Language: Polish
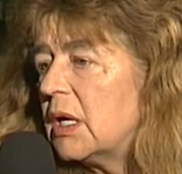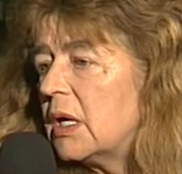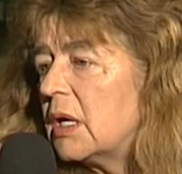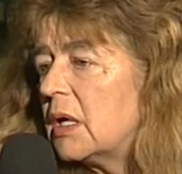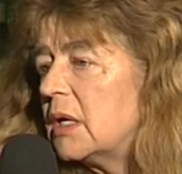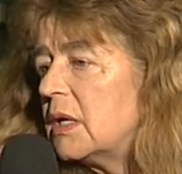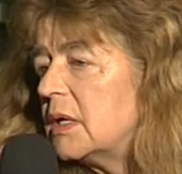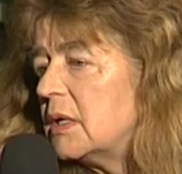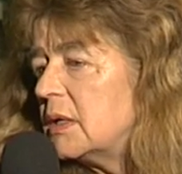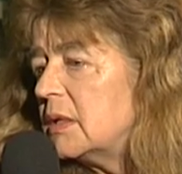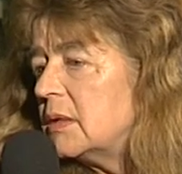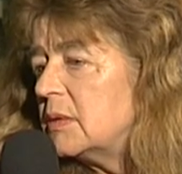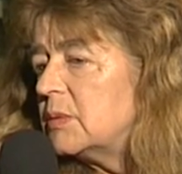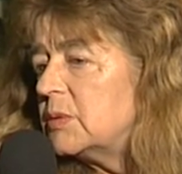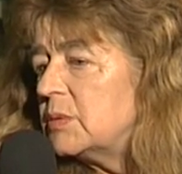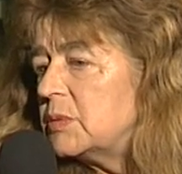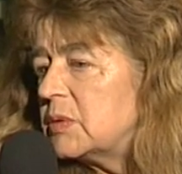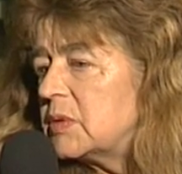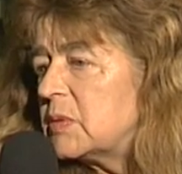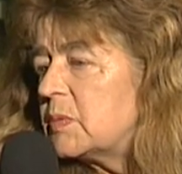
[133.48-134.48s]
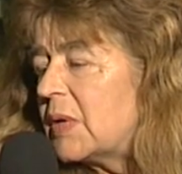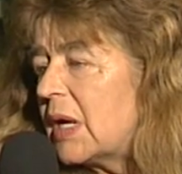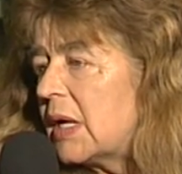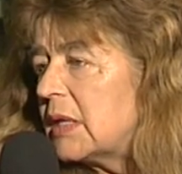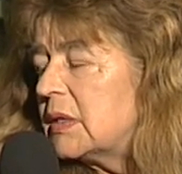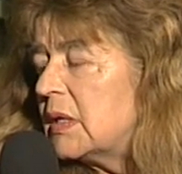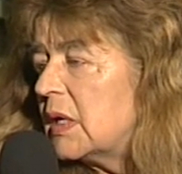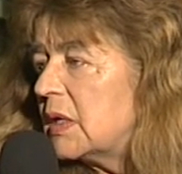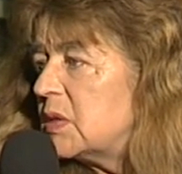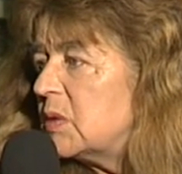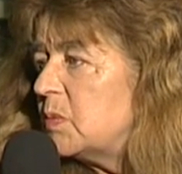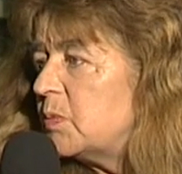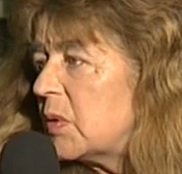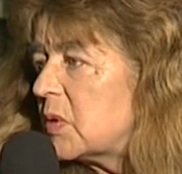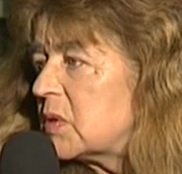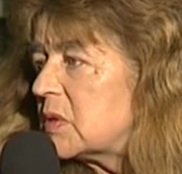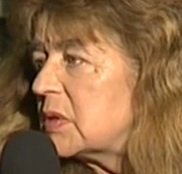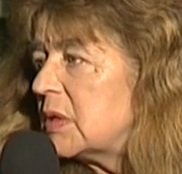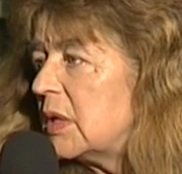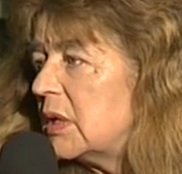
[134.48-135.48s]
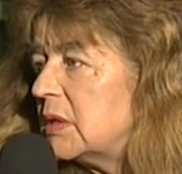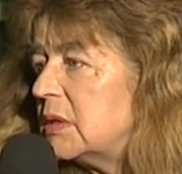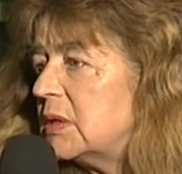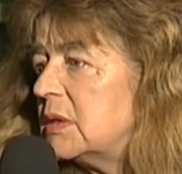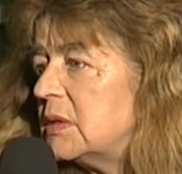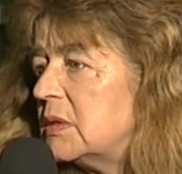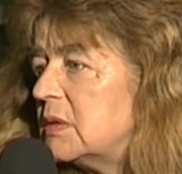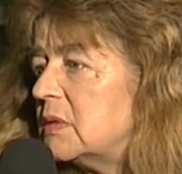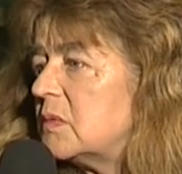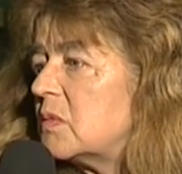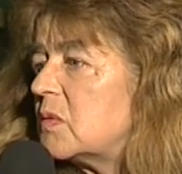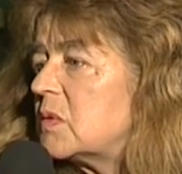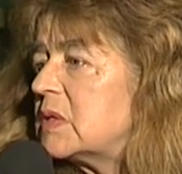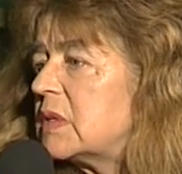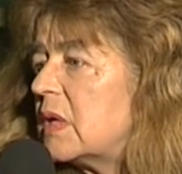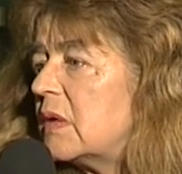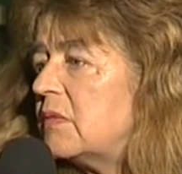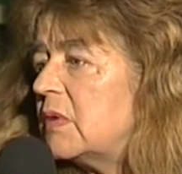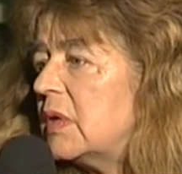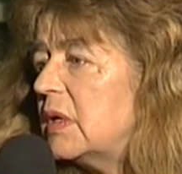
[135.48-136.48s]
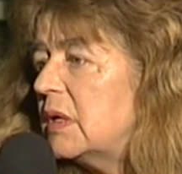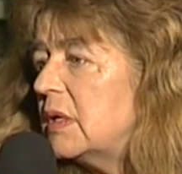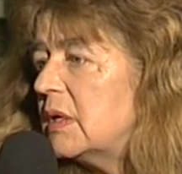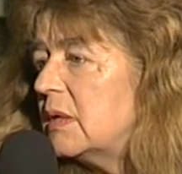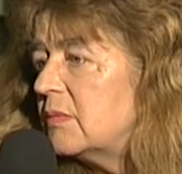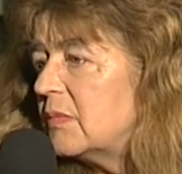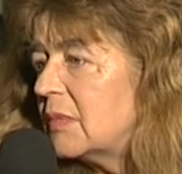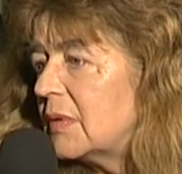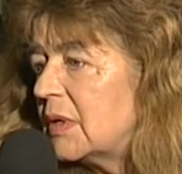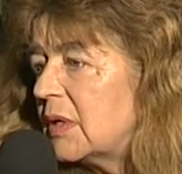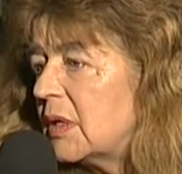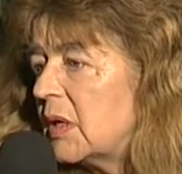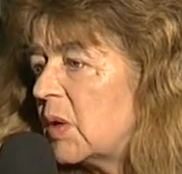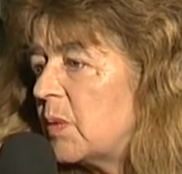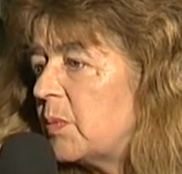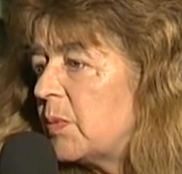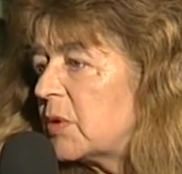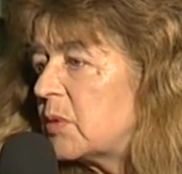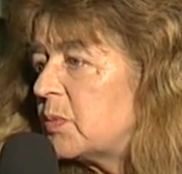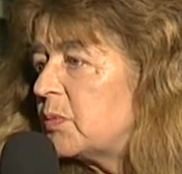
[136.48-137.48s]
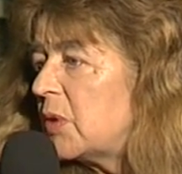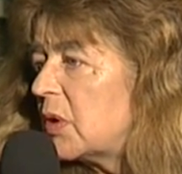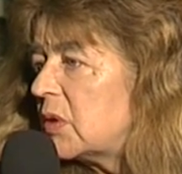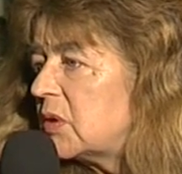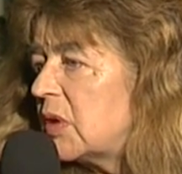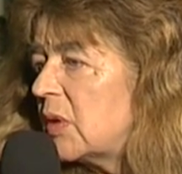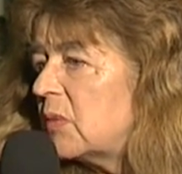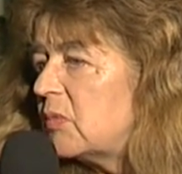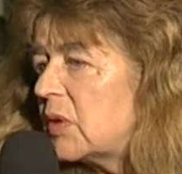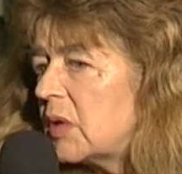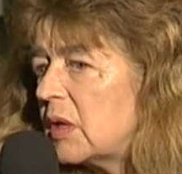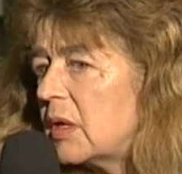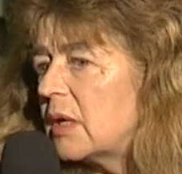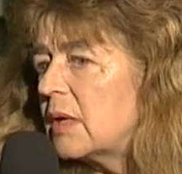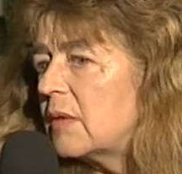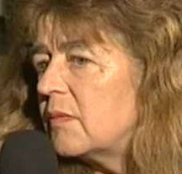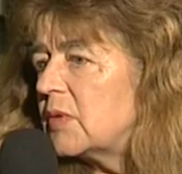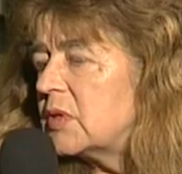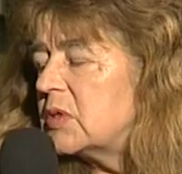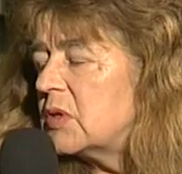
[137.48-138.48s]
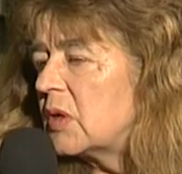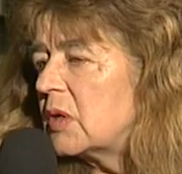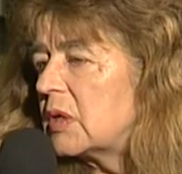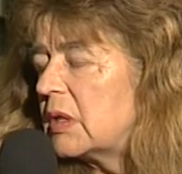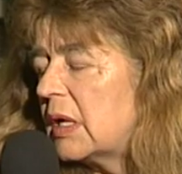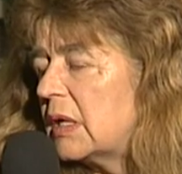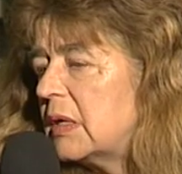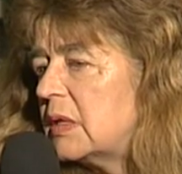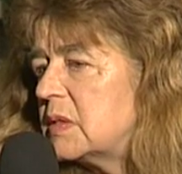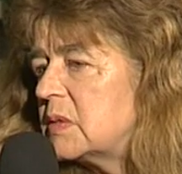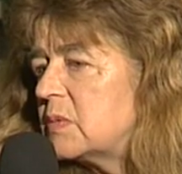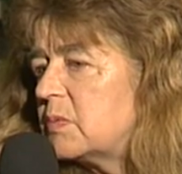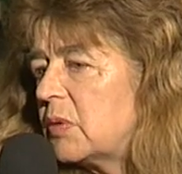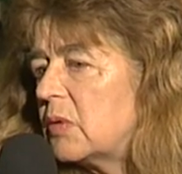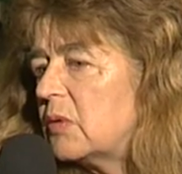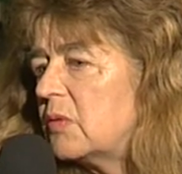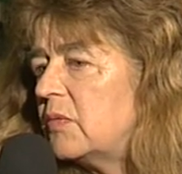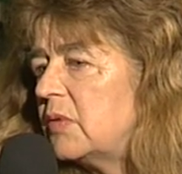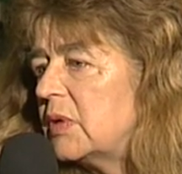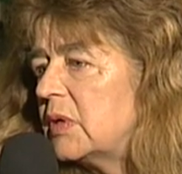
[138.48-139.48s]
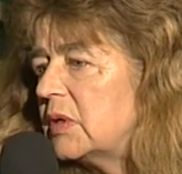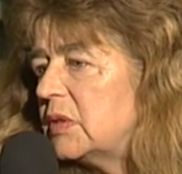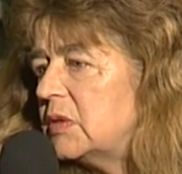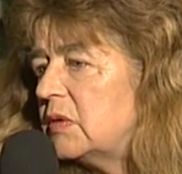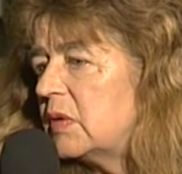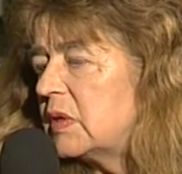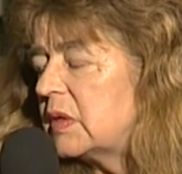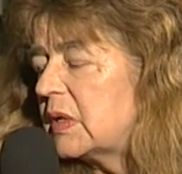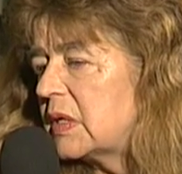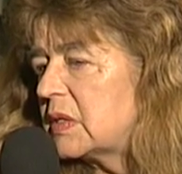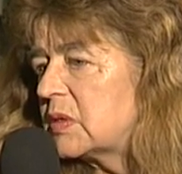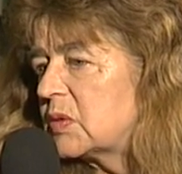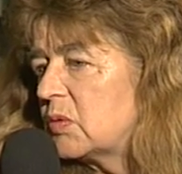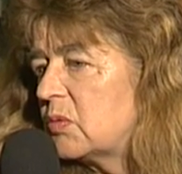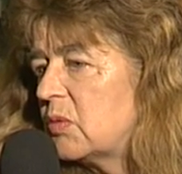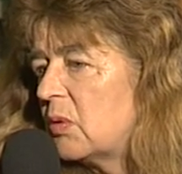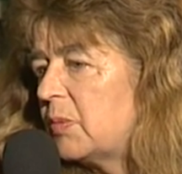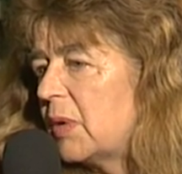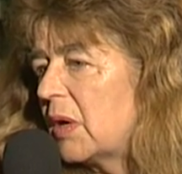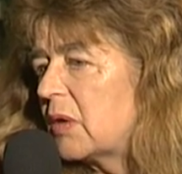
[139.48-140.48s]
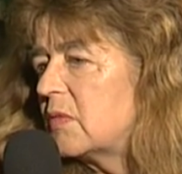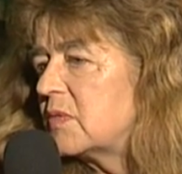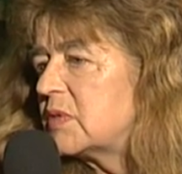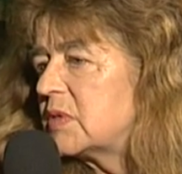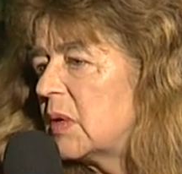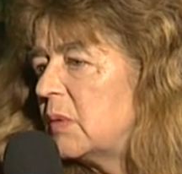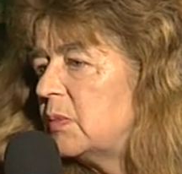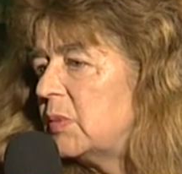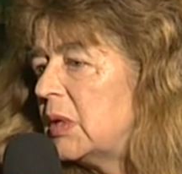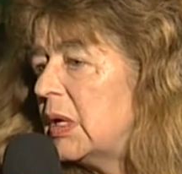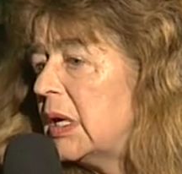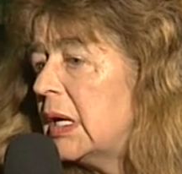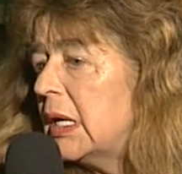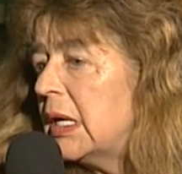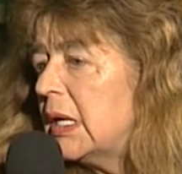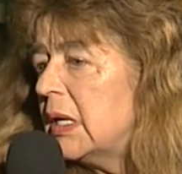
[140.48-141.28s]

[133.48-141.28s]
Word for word: y, zbratać, poznać. Ustawili ich pod płotem i wyciągnęli z pluby i 19 chłopaków zabili.